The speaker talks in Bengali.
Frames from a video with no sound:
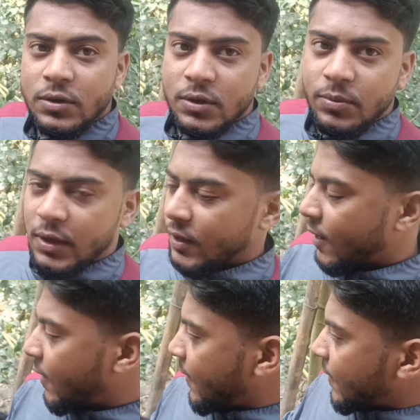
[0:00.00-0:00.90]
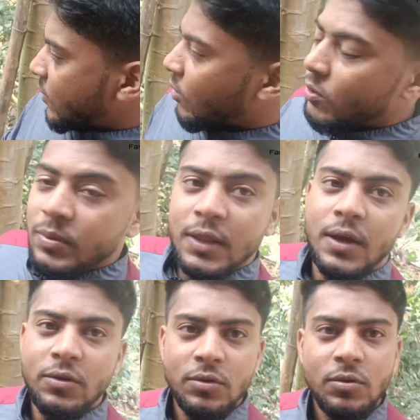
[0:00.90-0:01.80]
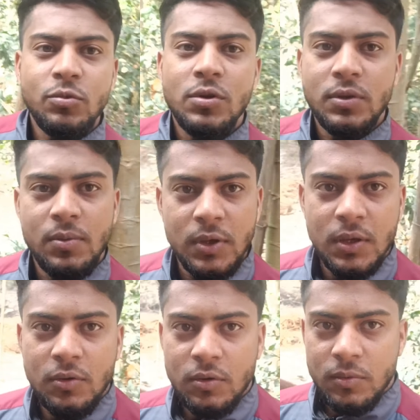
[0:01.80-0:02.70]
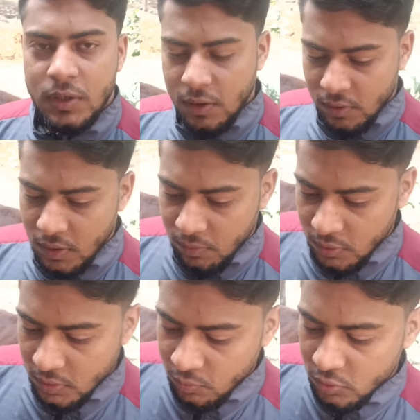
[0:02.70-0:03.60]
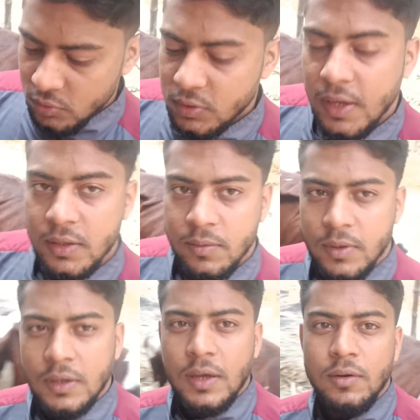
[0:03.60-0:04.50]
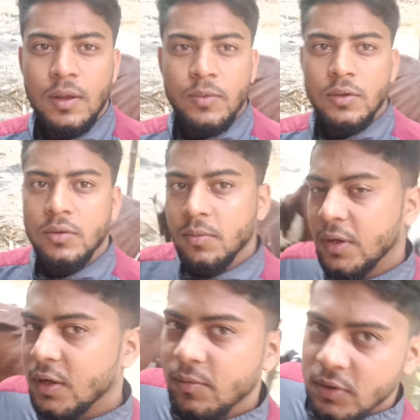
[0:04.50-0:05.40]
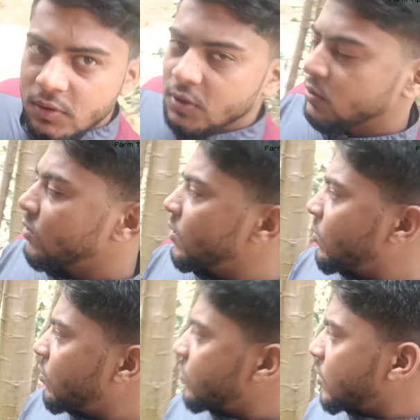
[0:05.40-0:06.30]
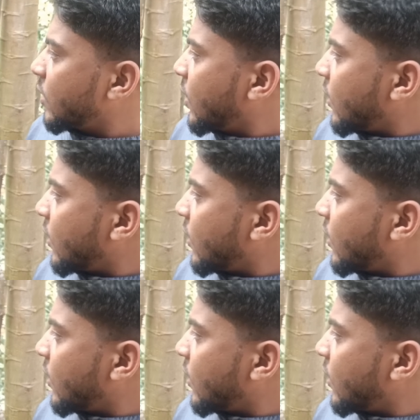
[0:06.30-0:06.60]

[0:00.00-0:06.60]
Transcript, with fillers: সেটা হচ্ছে ব্যথা তখন ব্যথার জন্য মূলত আমি কি করব এটাও একটা আপনাদের প্রশ্ন থাকতে পারে কারণ আমরা যদি ভিটামিন ইনজেকশন দিয়ে গরুকে